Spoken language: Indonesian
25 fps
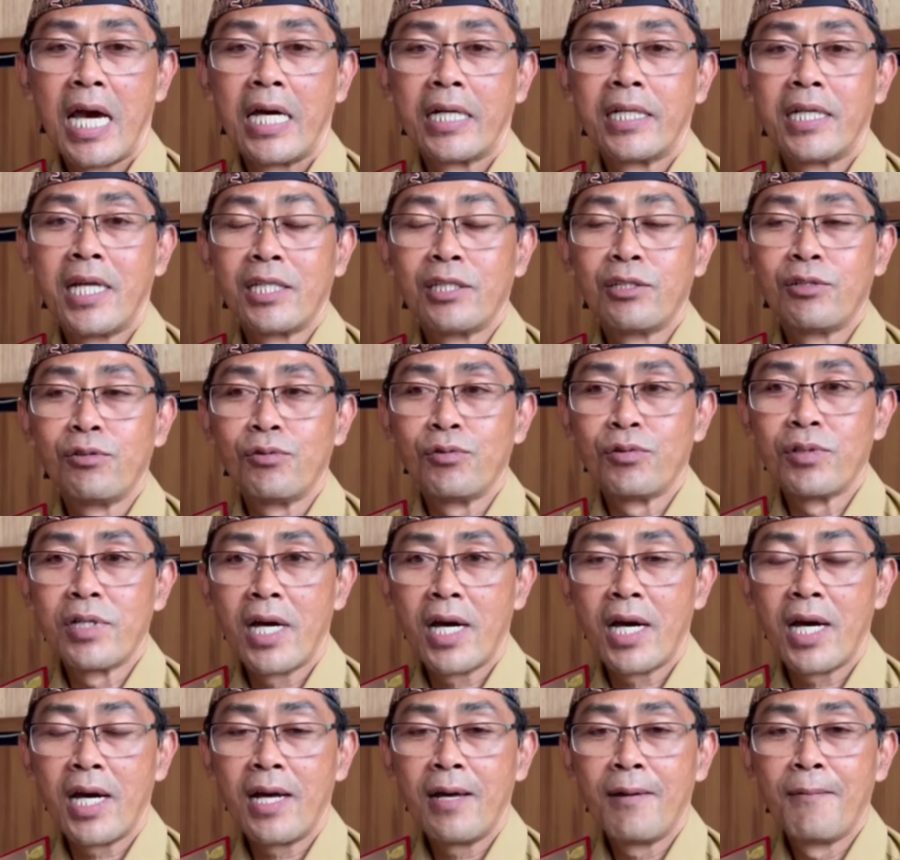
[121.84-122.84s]
ada
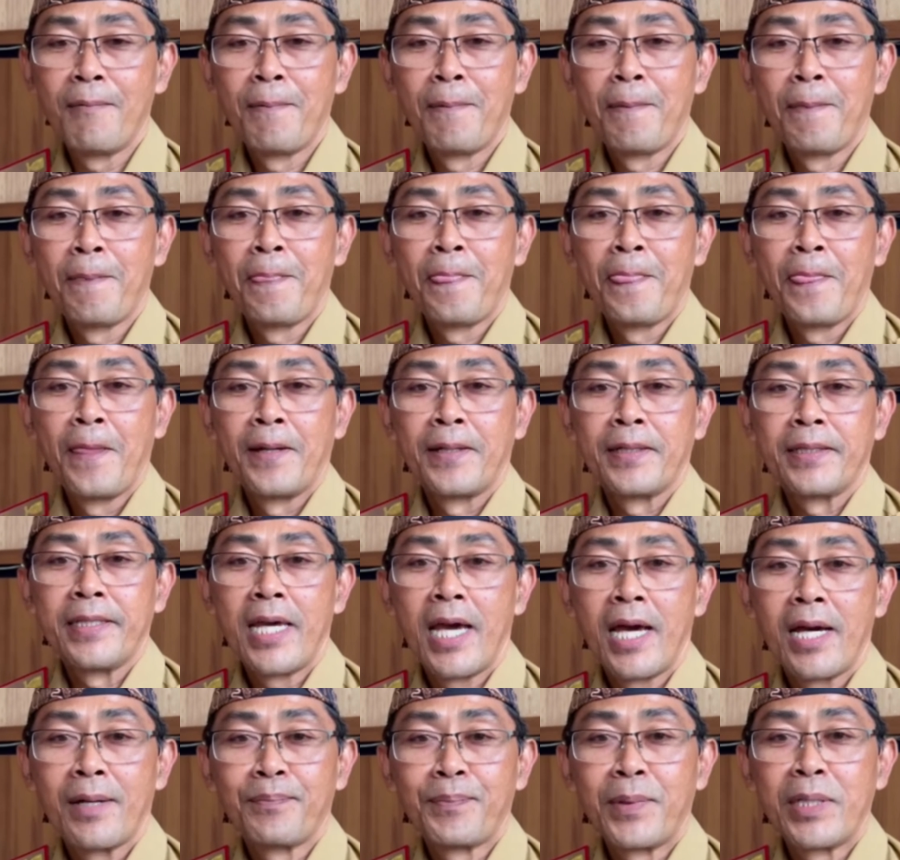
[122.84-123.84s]
juga
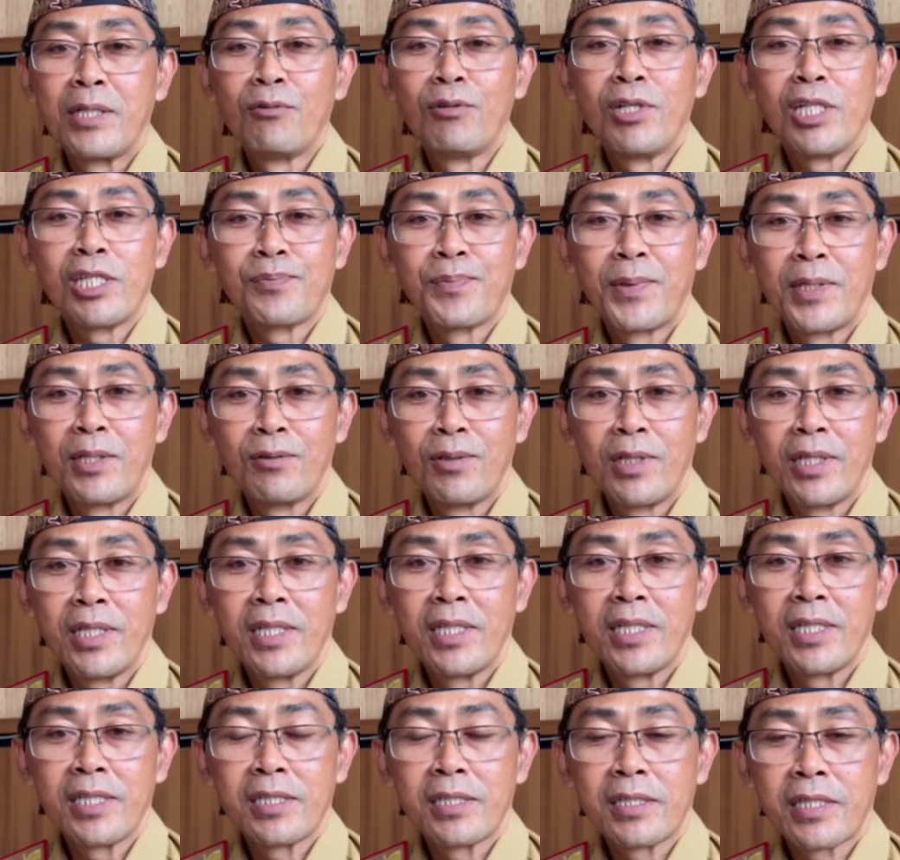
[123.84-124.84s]
yang
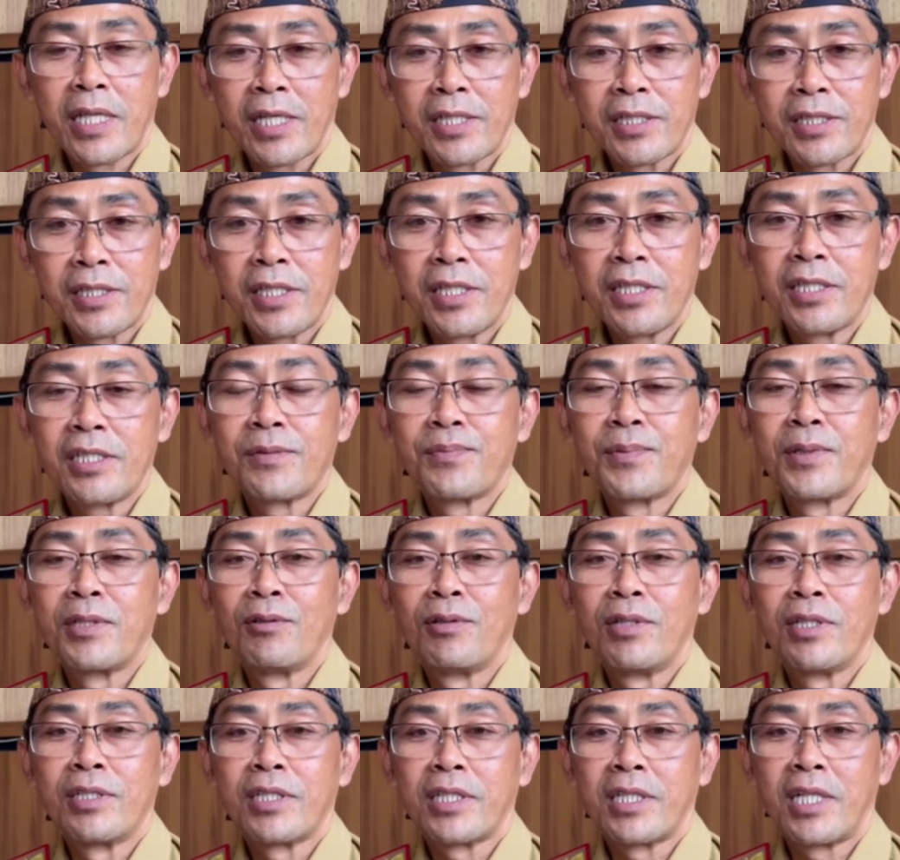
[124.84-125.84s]
penulis-penulis tesis,
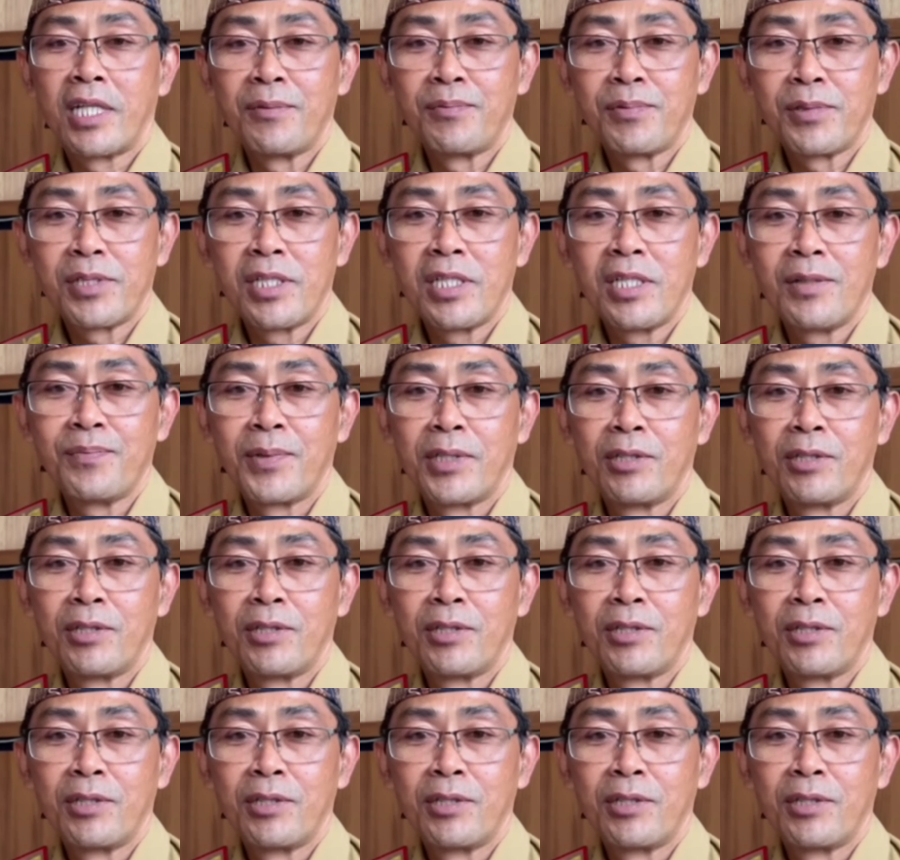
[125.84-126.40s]
penulis skripsi,